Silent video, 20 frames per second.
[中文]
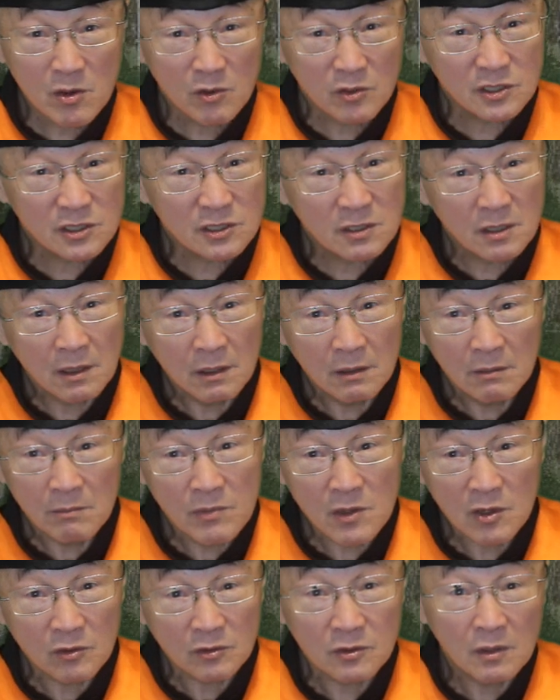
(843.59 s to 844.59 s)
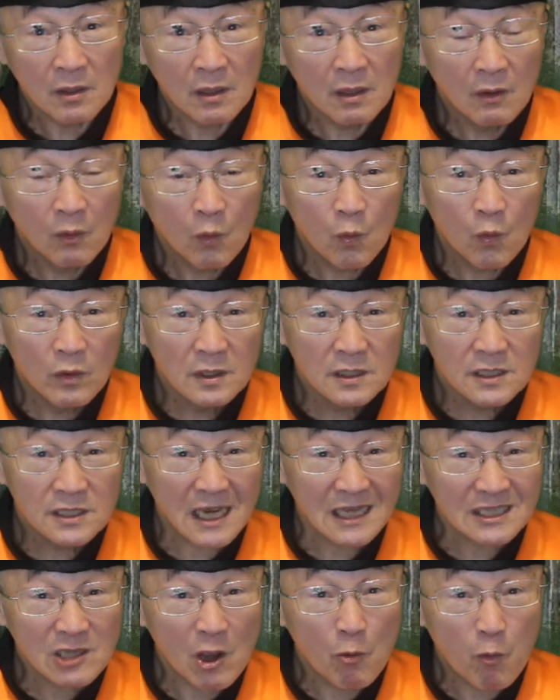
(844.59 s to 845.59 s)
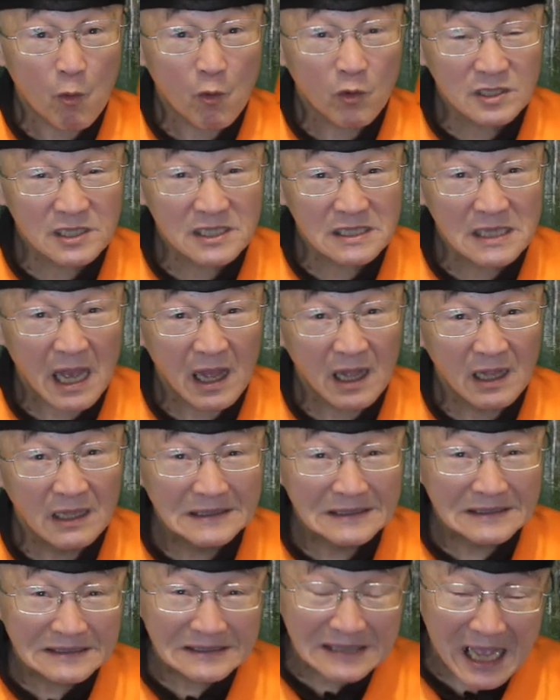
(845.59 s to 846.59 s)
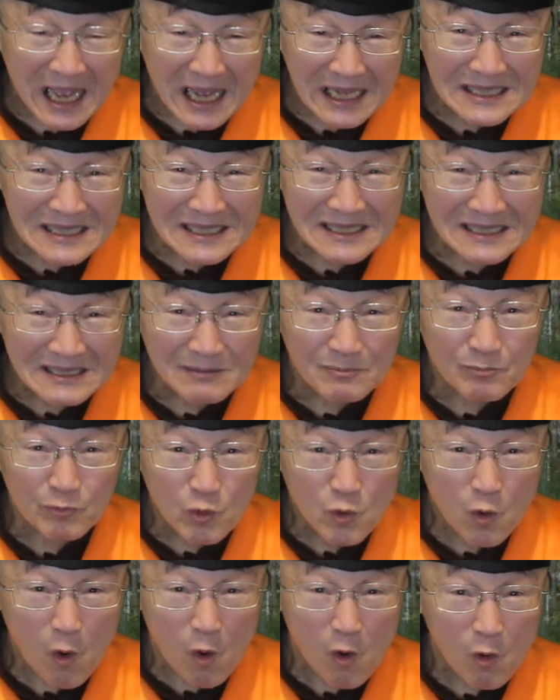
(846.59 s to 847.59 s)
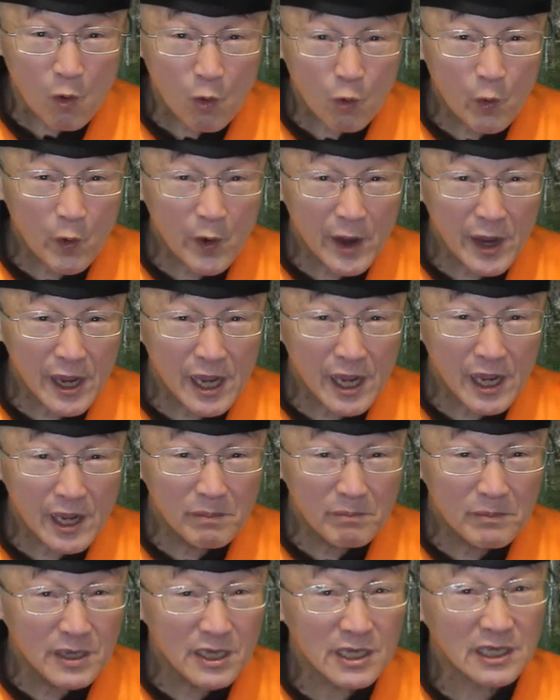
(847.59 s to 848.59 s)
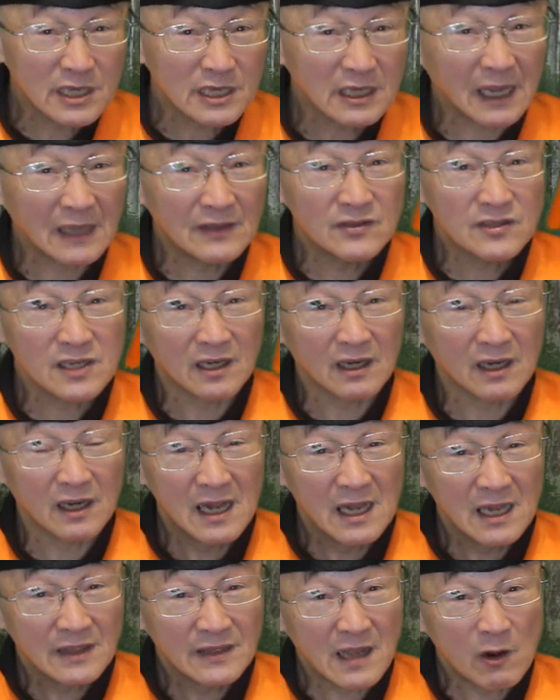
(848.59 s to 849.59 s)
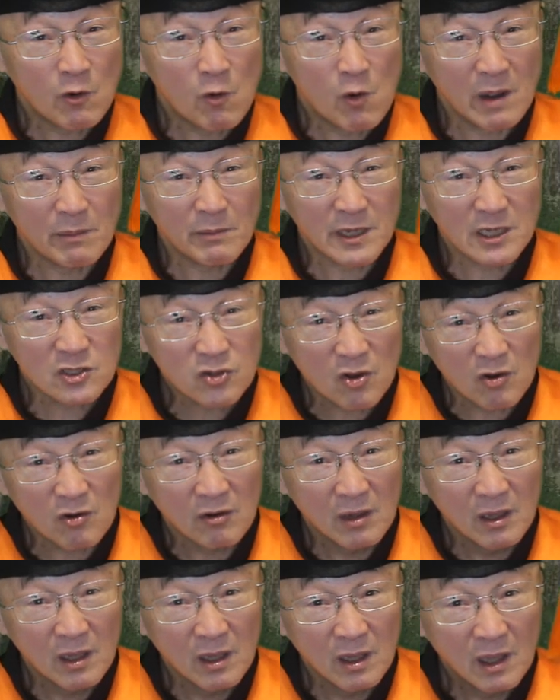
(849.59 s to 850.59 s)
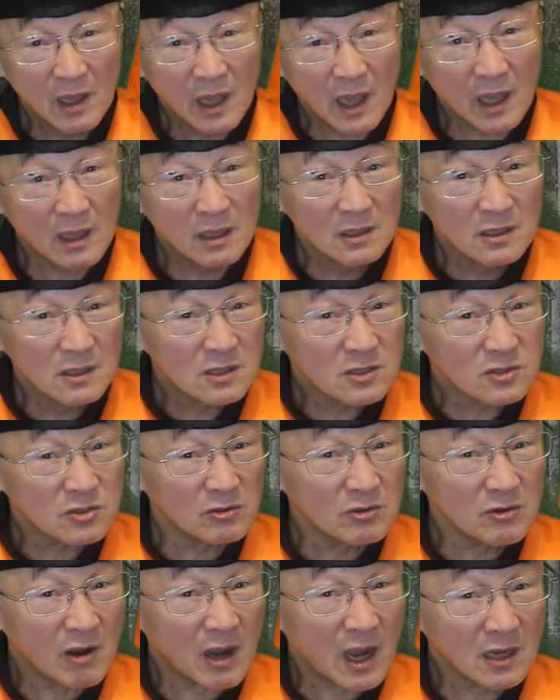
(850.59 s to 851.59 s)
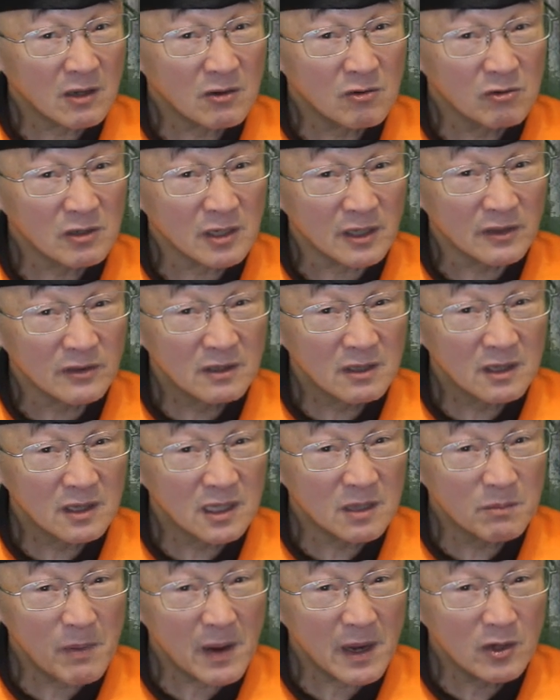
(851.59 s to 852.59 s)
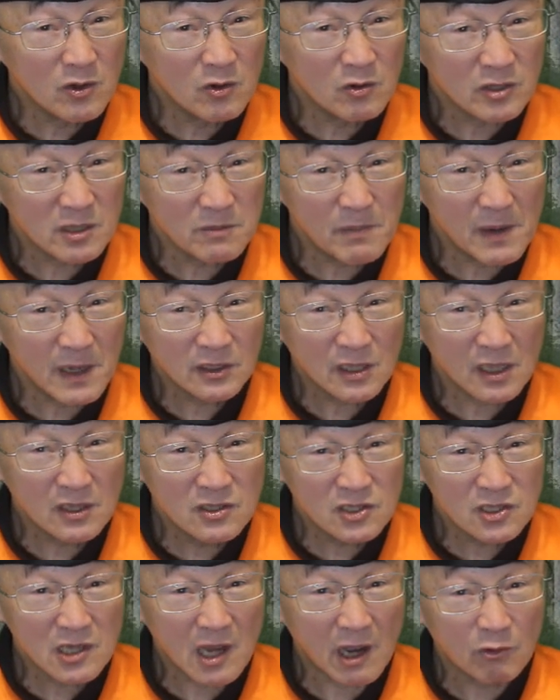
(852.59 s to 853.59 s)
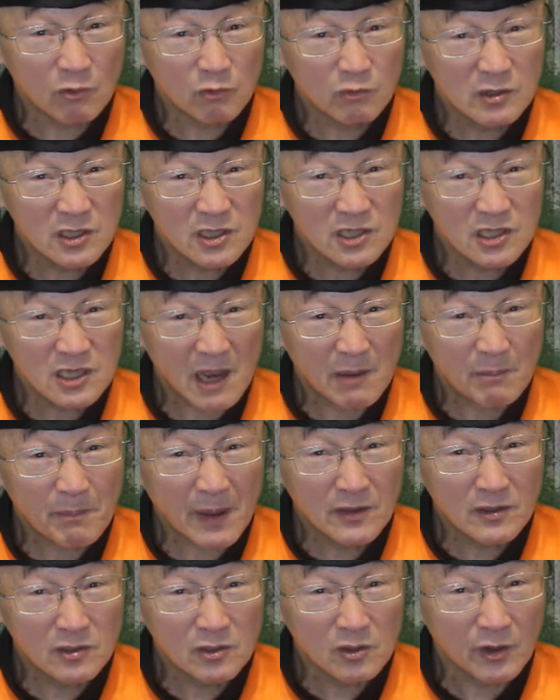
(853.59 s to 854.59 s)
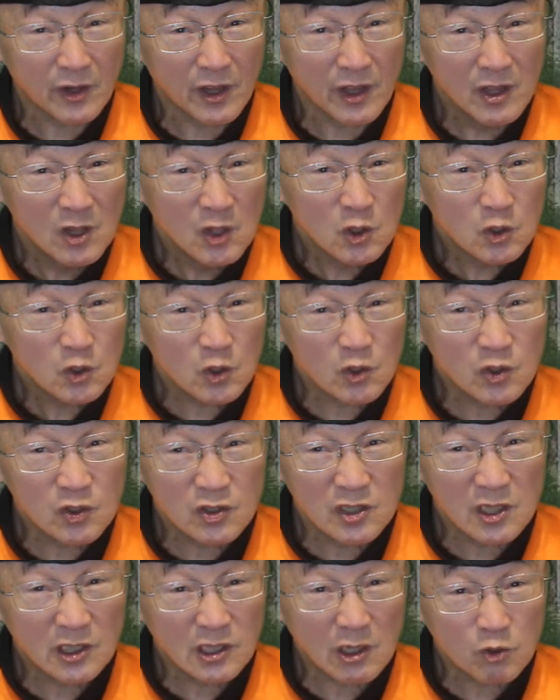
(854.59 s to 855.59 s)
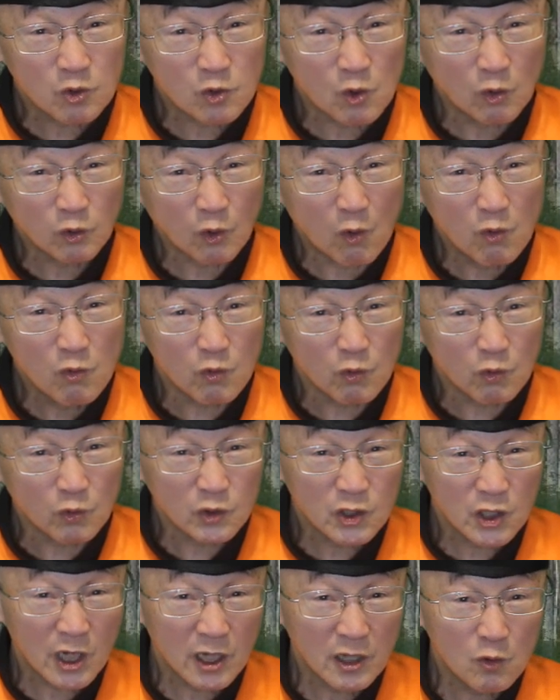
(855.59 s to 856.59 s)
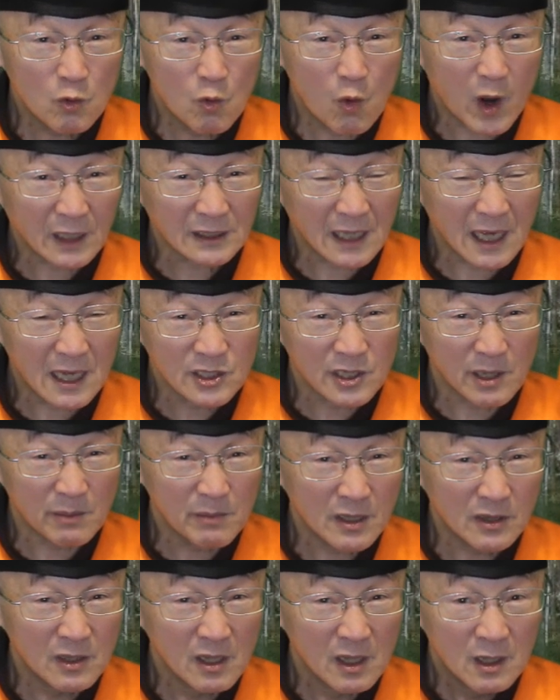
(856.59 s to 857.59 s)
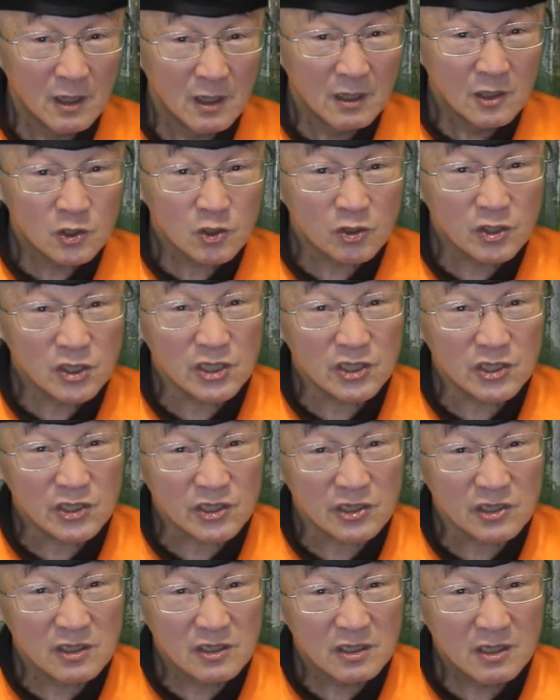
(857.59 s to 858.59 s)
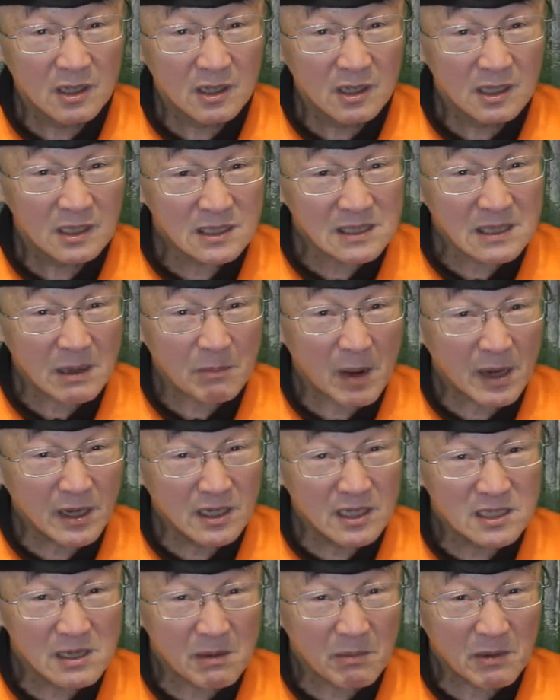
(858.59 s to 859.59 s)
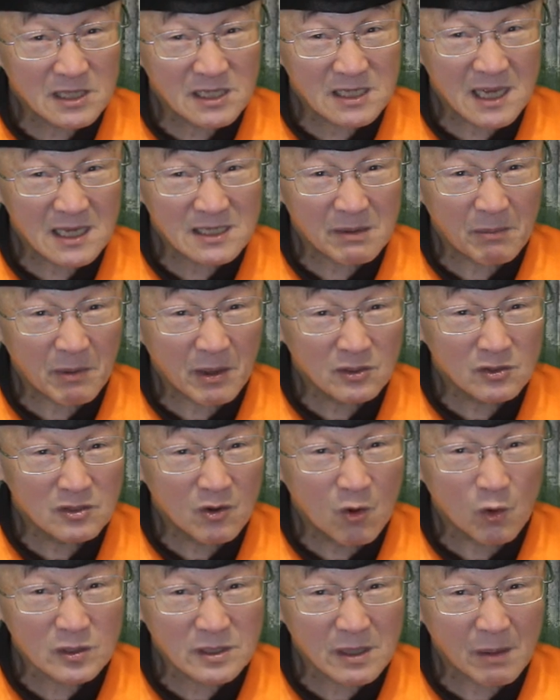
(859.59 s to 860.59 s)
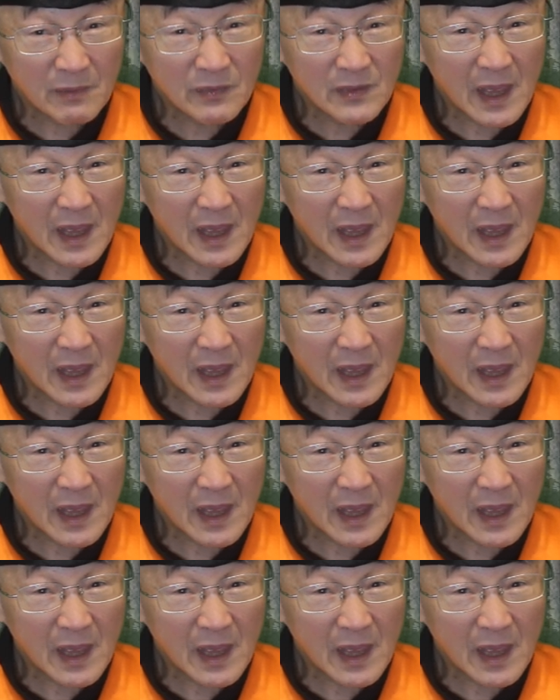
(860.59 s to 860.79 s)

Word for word: 有没有假造博士啊，他只不过闺蜜干政，拿话没送。哎，所有韩国人礼拜六、礼拜天下午一下班以后呢，就直接到总统府青瓦台前面就聚集，咋办？你咋办？啥咋办？我咋办？